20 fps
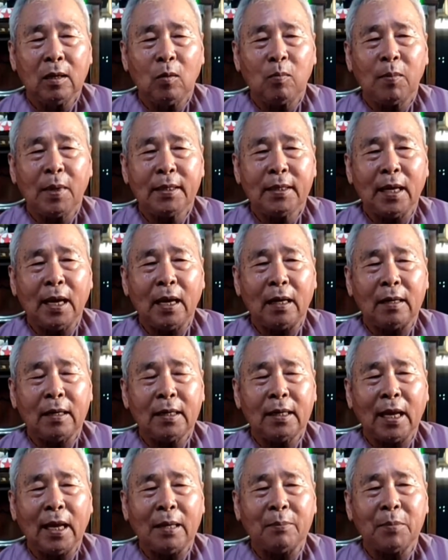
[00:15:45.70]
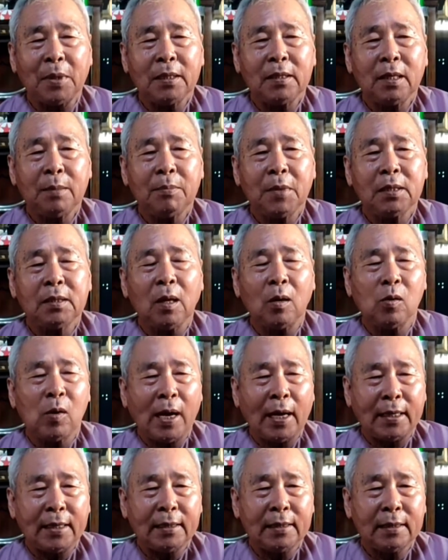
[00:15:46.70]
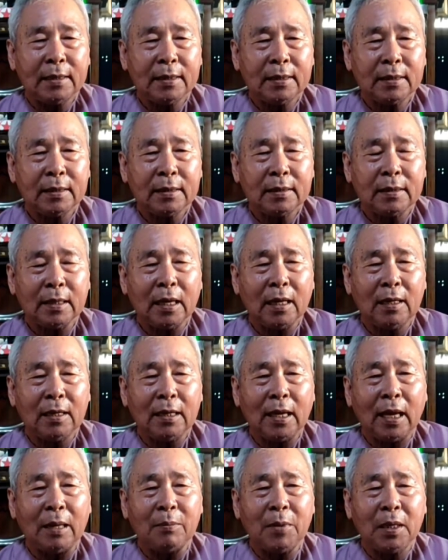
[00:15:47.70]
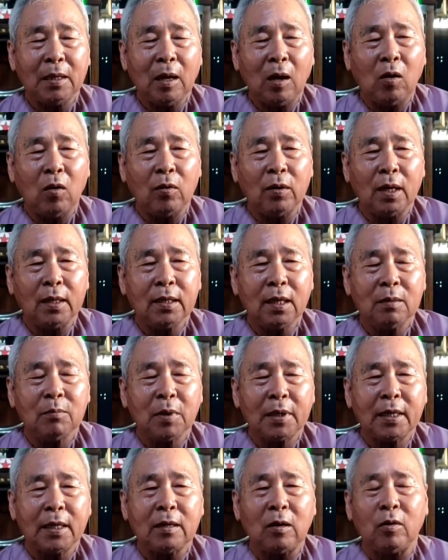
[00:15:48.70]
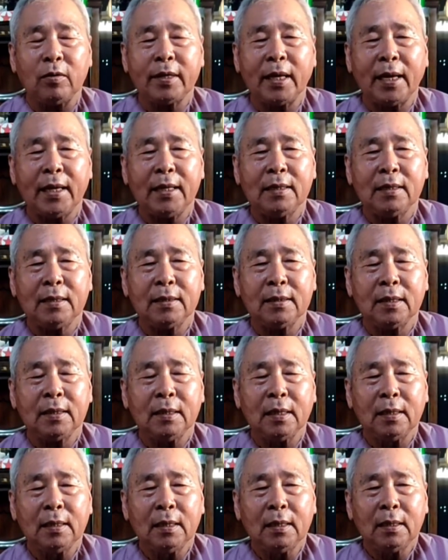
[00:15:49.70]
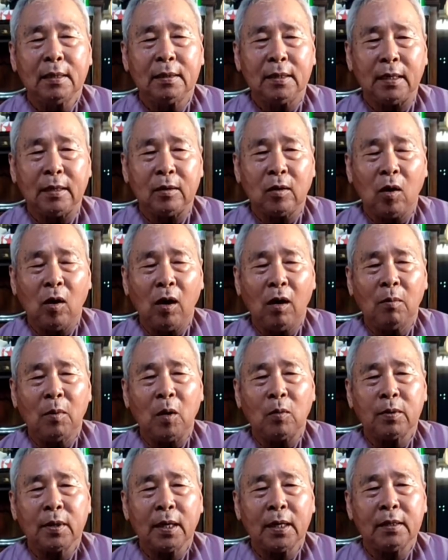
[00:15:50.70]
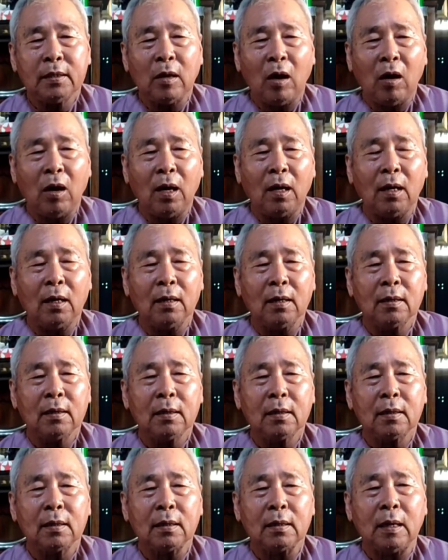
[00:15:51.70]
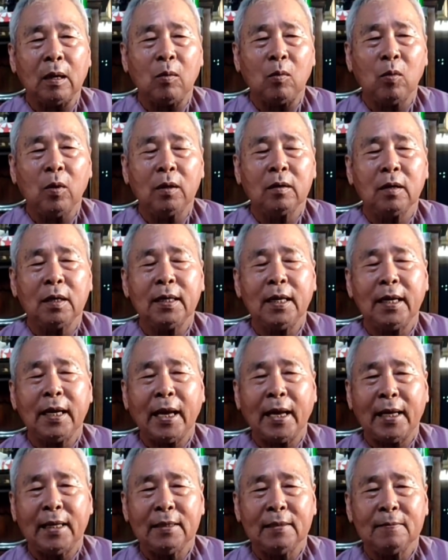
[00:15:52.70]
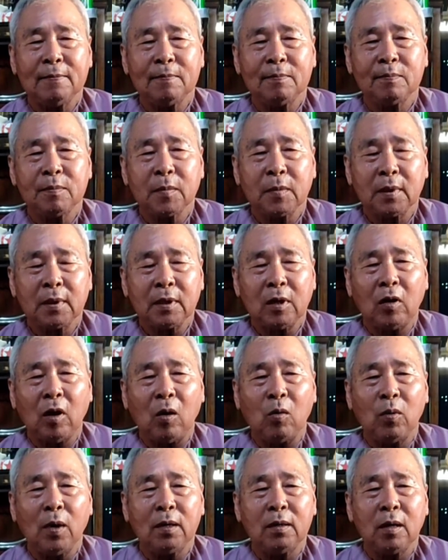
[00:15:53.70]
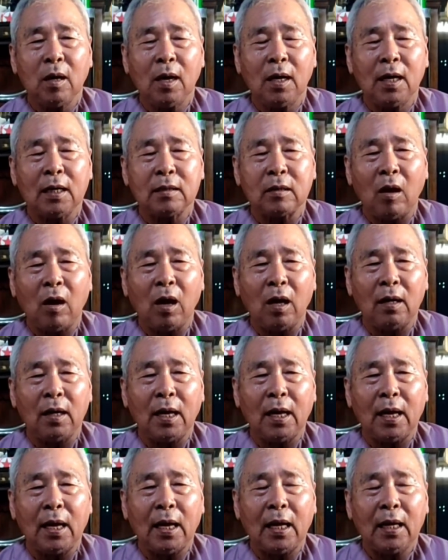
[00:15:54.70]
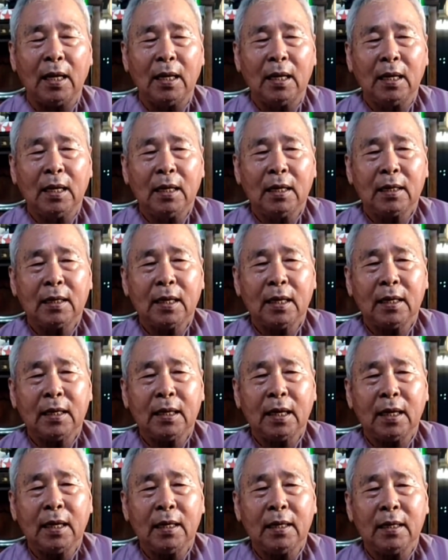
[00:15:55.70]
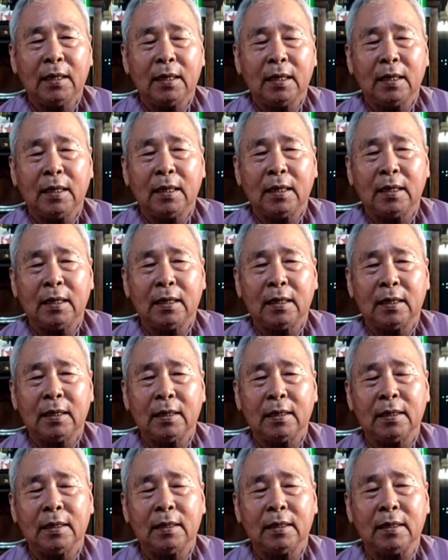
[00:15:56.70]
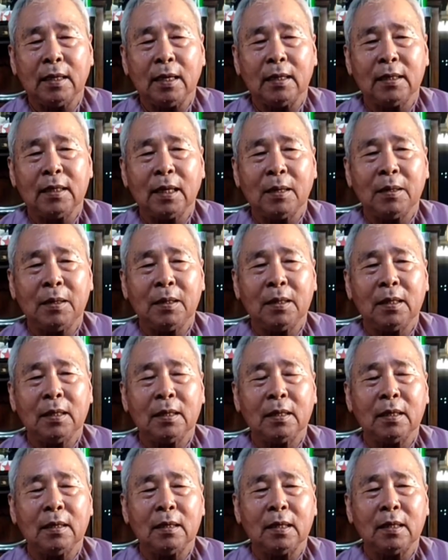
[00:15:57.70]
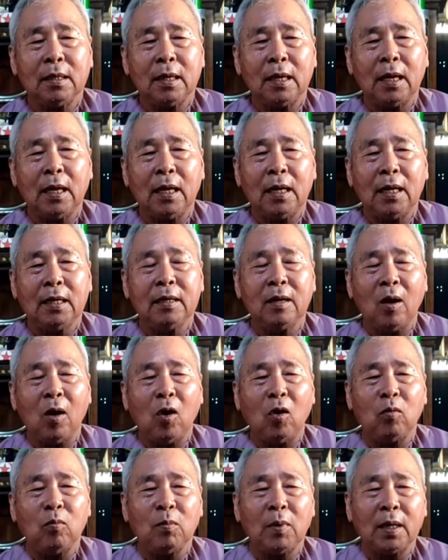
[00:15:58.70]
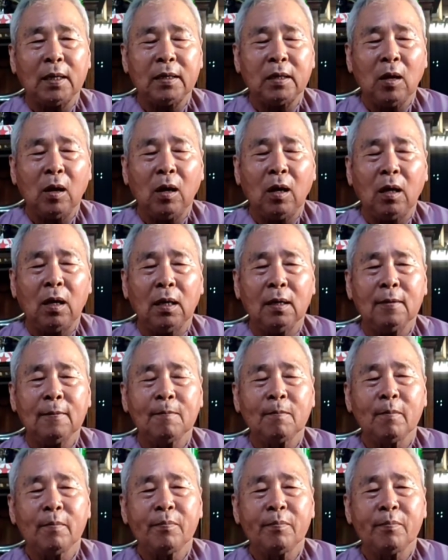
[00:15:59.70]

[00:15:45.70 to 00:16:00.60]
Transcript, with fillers: lúc bây giờ đó ngài mới mới tu hành đó ngài mới ngồi ở dưới một cái cội cây đó thì có một cái đoàn à, quân nó đi ngang cái đoàn quân đó là toàn là cái cái à, những cái à, à, linh hồn mà do